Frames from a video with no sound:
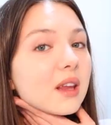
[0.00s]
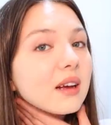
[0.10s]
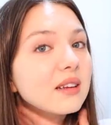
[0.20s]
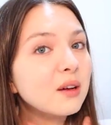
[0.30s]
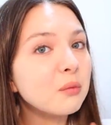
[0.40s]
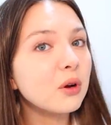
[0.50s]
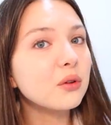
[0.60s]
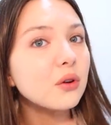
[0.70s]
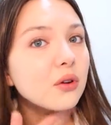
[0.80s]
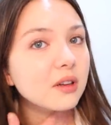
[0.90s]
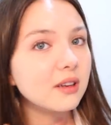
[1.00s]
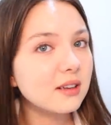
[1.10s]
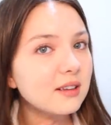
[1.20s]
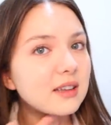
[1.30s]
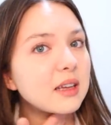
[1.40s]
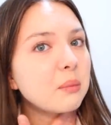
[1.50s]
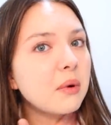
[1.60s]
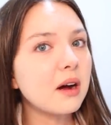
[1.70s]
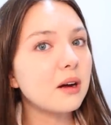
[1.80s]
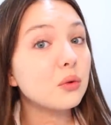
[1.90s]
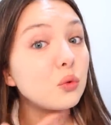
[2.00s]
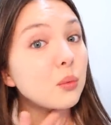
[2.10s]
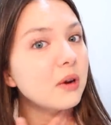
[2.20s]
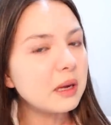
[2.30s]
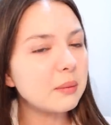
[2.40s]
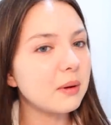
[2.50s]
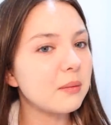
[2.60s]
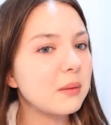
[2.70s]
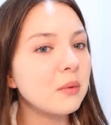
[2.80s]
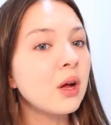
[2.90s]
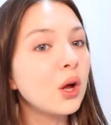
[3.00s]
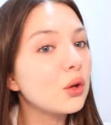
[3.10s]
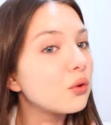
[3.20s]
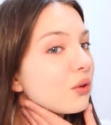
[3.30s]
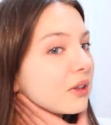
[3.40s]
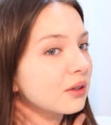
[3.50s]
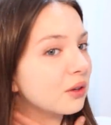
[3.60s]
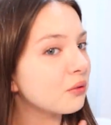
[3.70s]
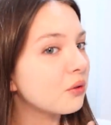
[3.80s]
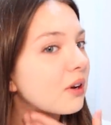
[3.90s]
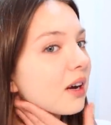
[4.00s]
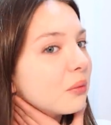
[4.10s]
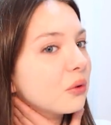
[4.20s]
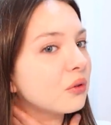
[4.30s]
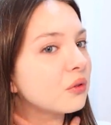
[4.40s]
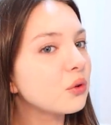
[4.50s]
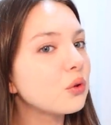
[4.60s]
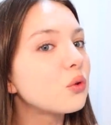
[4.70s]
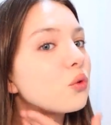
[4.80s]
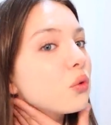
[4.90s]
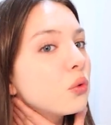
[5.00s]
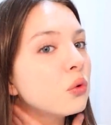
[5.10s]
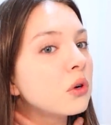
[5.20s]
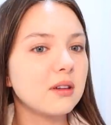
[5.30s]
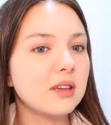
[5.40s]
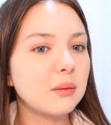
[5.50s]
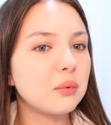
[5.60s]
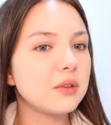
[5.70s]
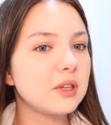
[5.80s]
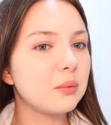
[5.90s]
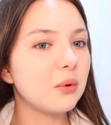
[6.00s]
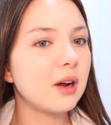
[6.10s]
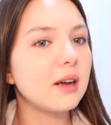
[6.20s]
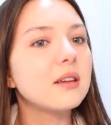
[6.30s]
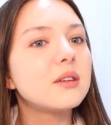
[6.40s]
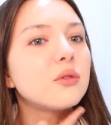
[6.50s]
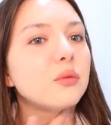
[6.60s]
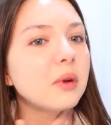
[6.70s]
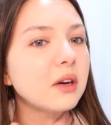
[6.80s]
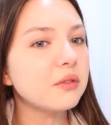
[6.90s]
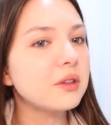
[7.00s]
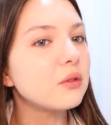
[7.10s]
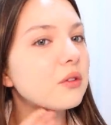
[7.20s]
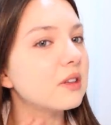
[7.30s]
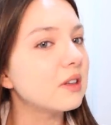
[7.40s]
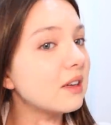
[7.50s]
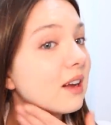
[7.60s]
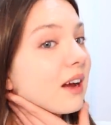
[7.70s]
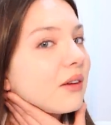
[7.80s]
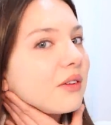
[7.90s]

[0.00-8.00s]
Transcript: très important, n'hésitez pas, n'oubliez pas même de descendre vos crèmes dans votre cou. Cette petite peau là est super fine aussi, elle